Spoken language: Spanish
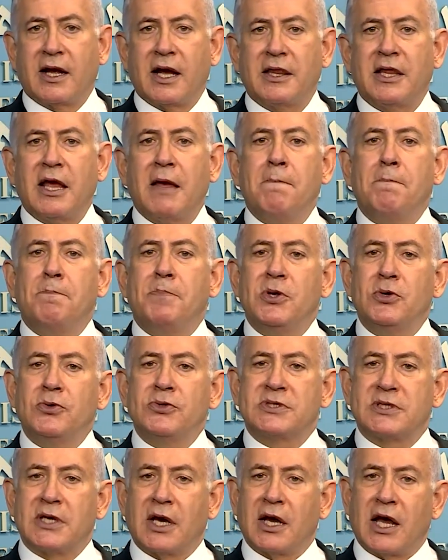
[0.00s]
en que el
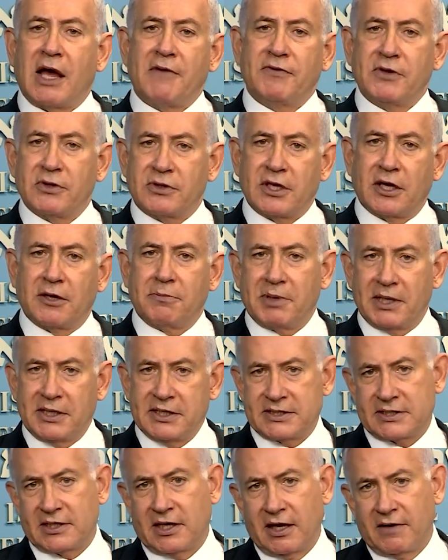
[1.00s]
acuerdo con los Emiratos
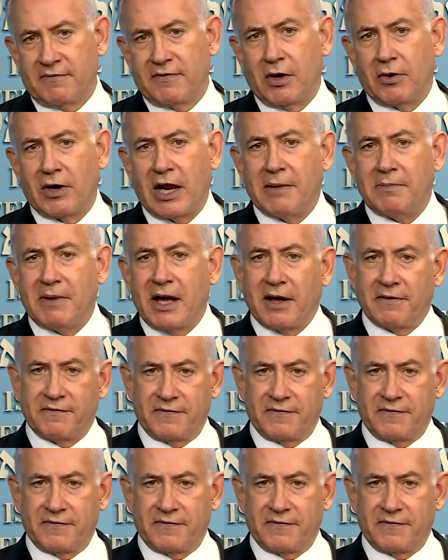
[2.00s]
Árabes Unidos